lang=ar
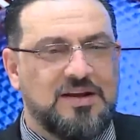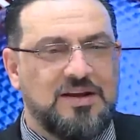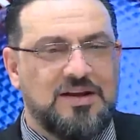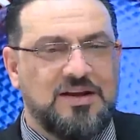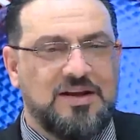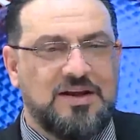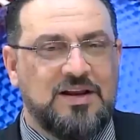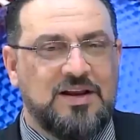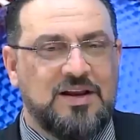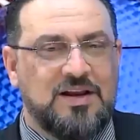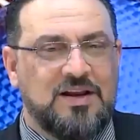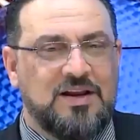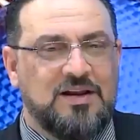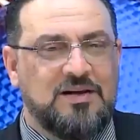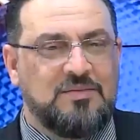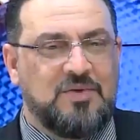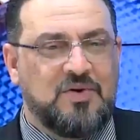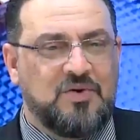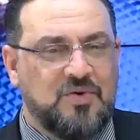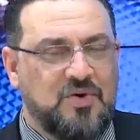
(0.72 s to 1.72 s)

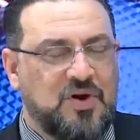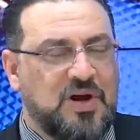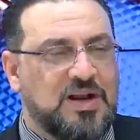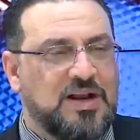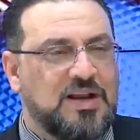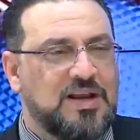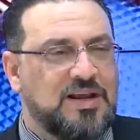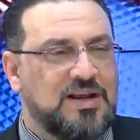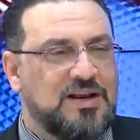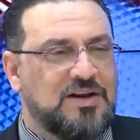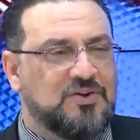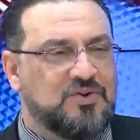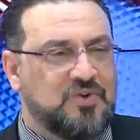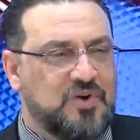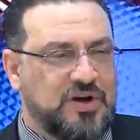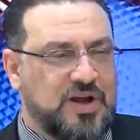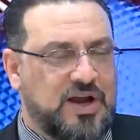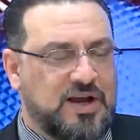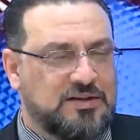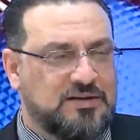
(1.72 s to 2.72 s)
الموضوع اللي اللي
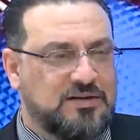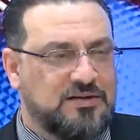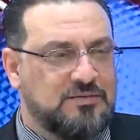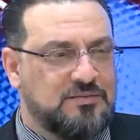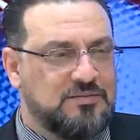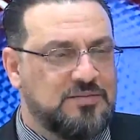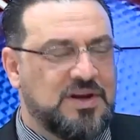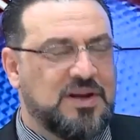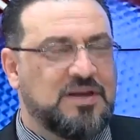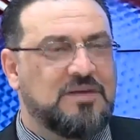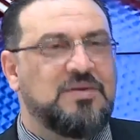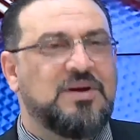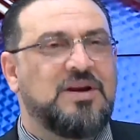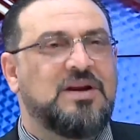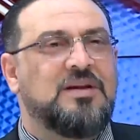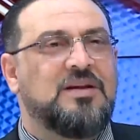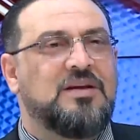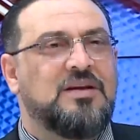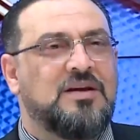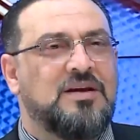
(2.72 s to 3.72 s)
طرحت من قبل
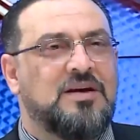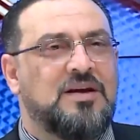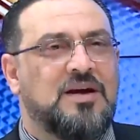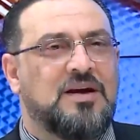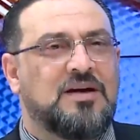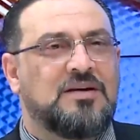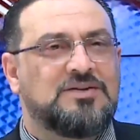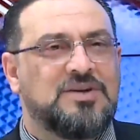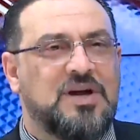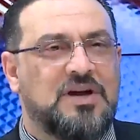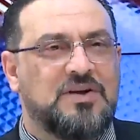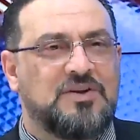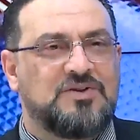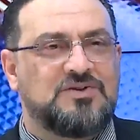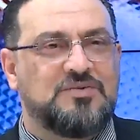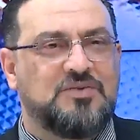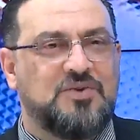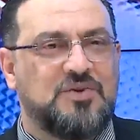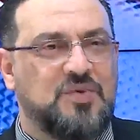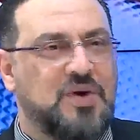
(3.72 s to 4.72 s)
الاخ شاكر
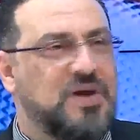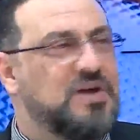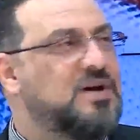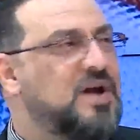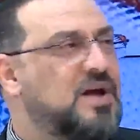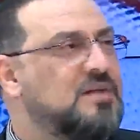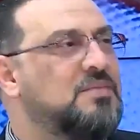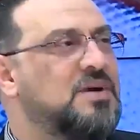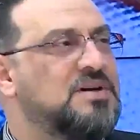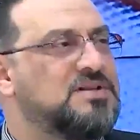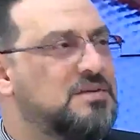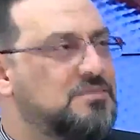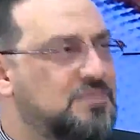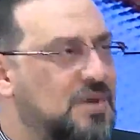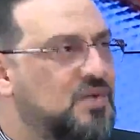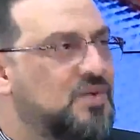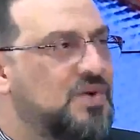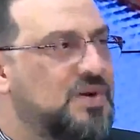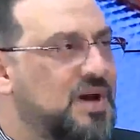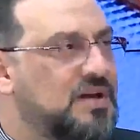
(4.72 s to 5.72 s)
جبور وان كان ما سمى
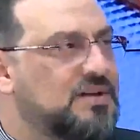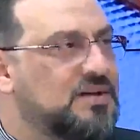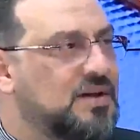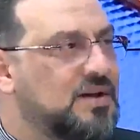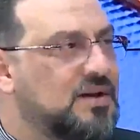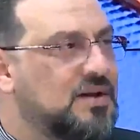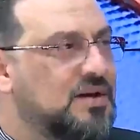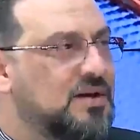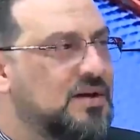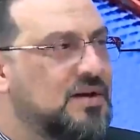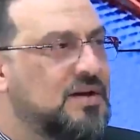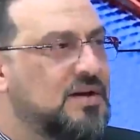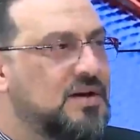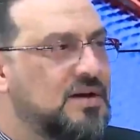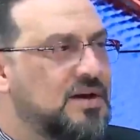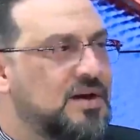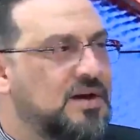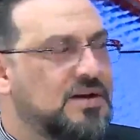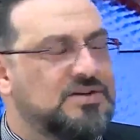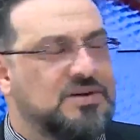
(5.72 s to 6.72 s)
هو النادي
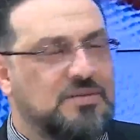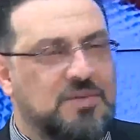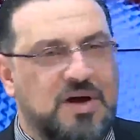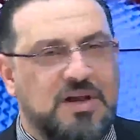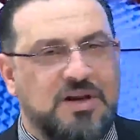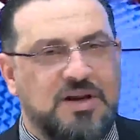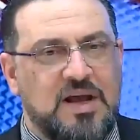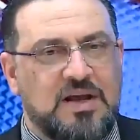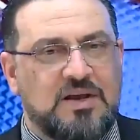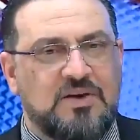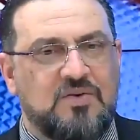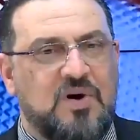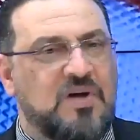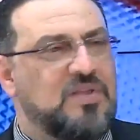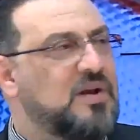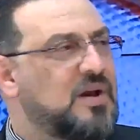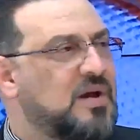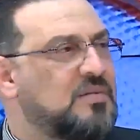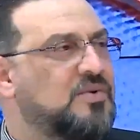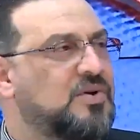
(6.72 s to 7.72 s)
الجماهيري لكن هذا
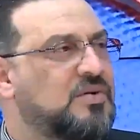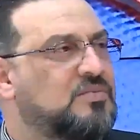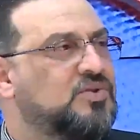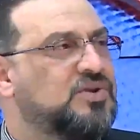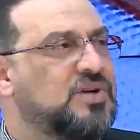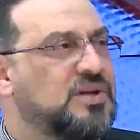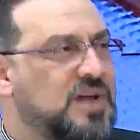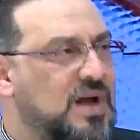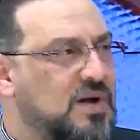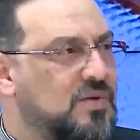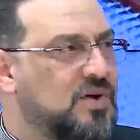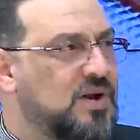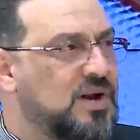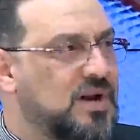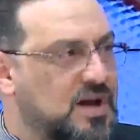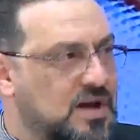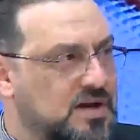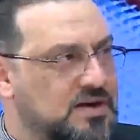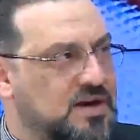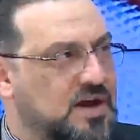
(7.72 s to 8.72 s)
الامر متداول
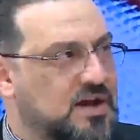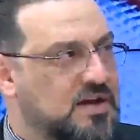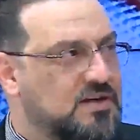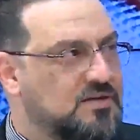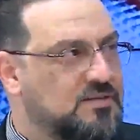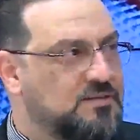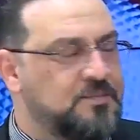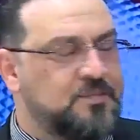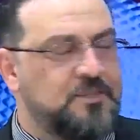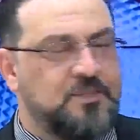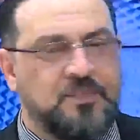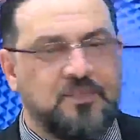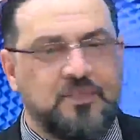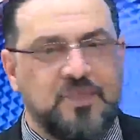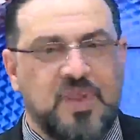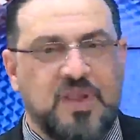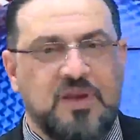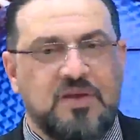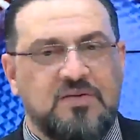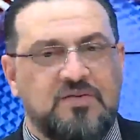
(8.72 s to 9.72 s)
الان يعني بس
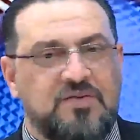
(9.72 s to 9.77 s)
موصل